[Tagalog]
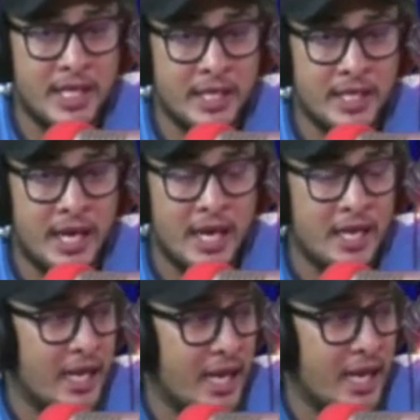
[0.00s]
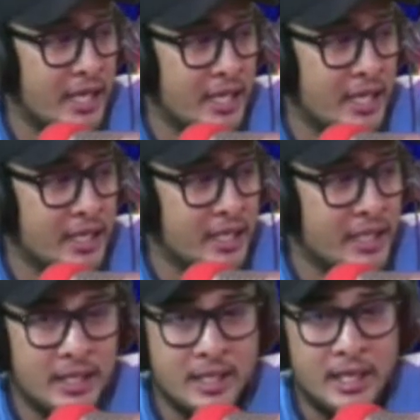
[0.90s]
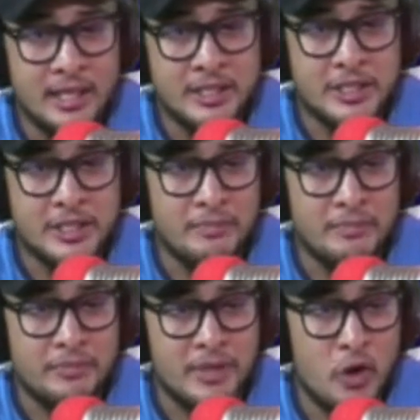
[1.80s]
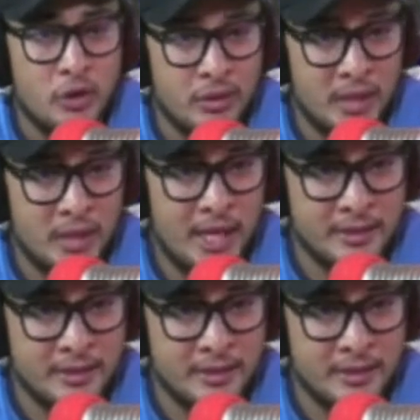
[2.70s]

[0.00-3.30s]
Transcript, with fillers: din ha nga something wrong, ha?